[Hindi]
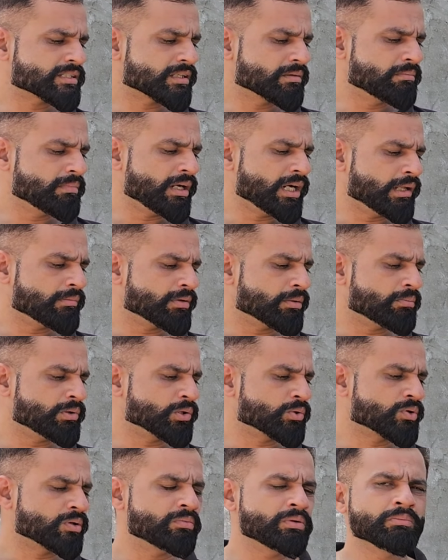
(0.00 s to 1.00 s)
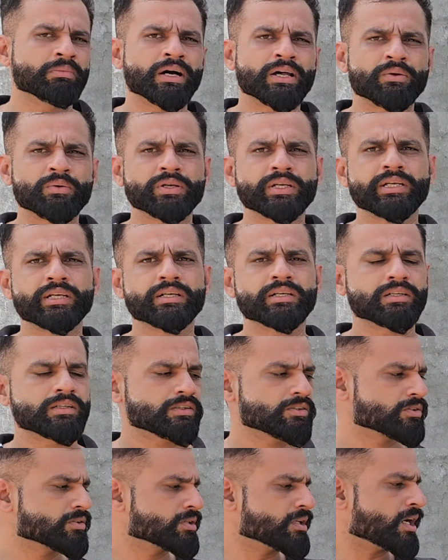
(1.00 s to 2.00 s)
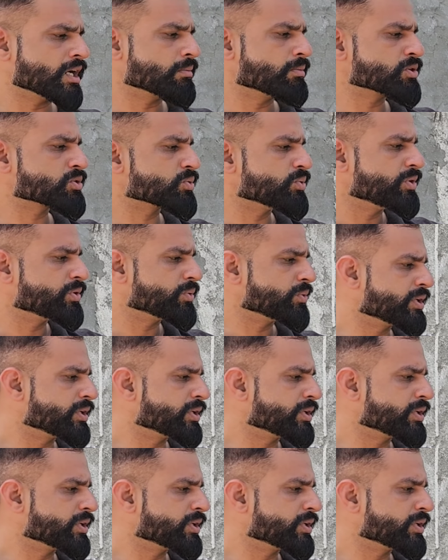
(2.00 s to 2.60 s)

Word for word: ऐसे मेले में बिल्कुल भी होगी नाड़ में सुई